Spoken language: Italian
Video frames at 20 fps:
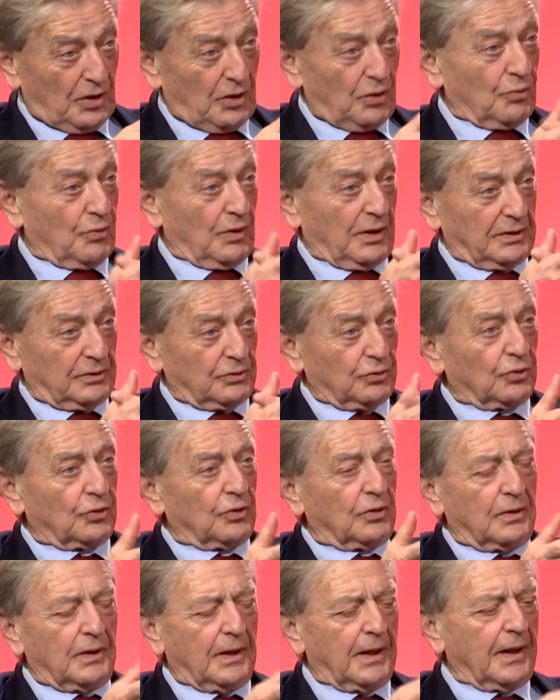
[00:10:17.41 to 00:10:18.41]

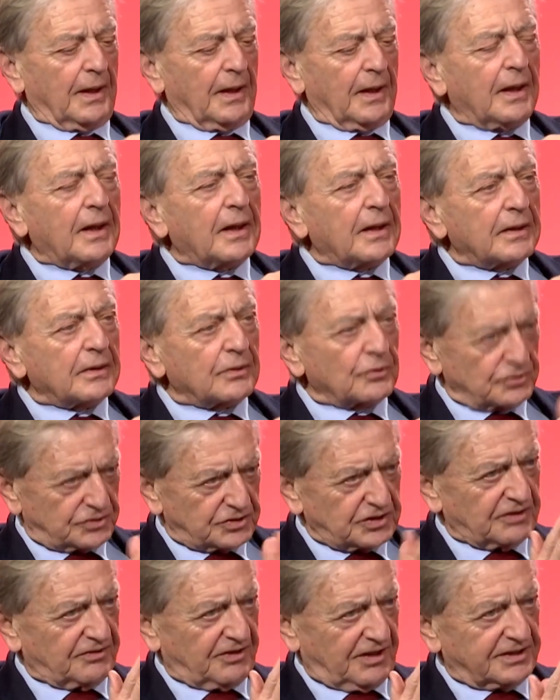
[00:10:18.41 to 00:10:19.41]
quando eh, noi si
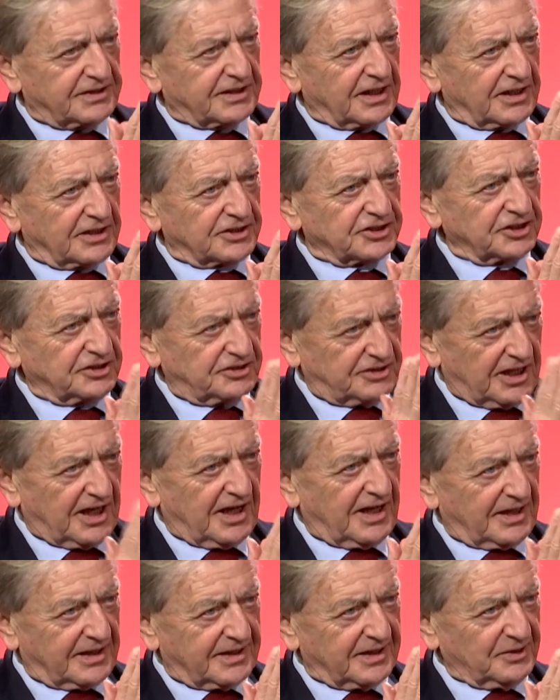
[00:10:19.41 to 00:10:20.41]
diventa città
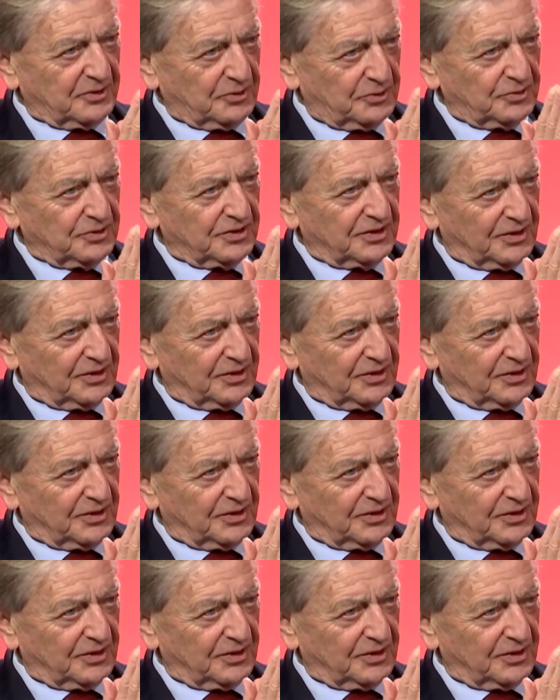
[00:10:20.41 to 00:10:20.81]
anche noi,